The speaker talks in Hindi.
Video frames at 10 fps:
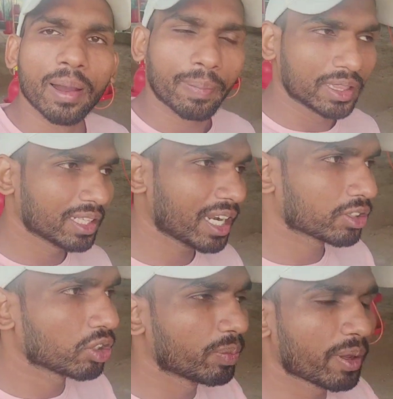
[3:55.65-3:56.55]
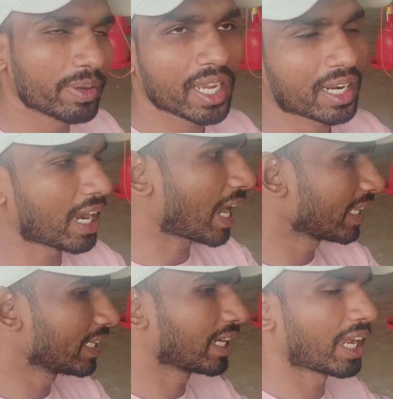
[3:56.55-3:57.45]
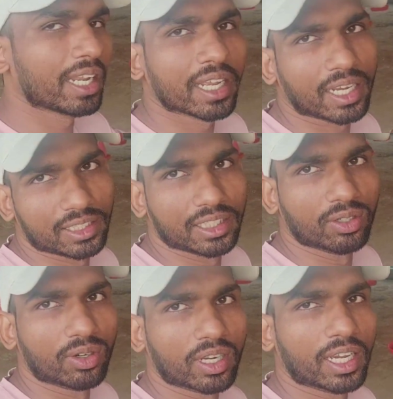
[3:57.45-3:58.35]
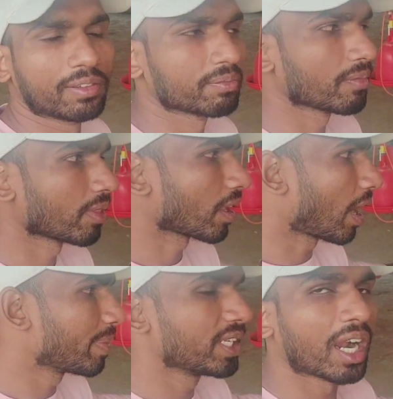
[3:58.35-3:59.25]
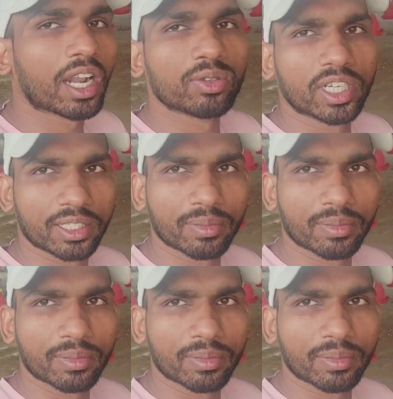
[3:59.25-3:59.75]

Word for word: पंद्रह सौ रूपये भैया खाद निकालने का ये हो गया अभी झाड़ू नहीं